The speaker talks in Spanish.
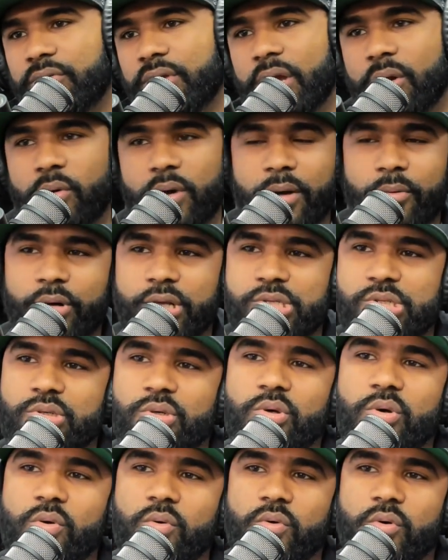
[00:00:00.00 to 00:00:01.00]
una
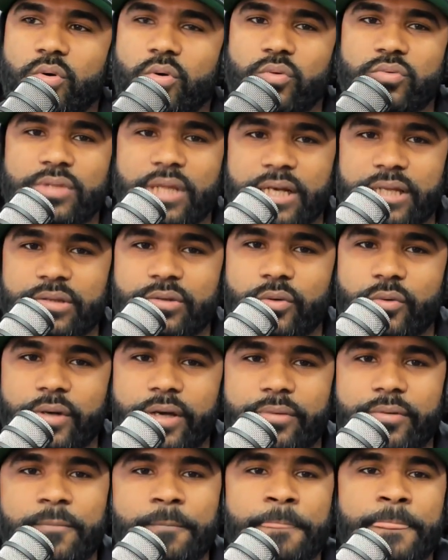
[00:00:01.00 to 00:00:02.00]
colaboración con, un talento
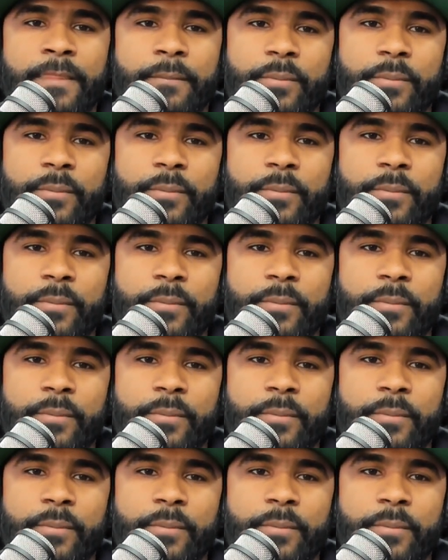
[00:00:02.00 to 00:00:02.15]
nuevo.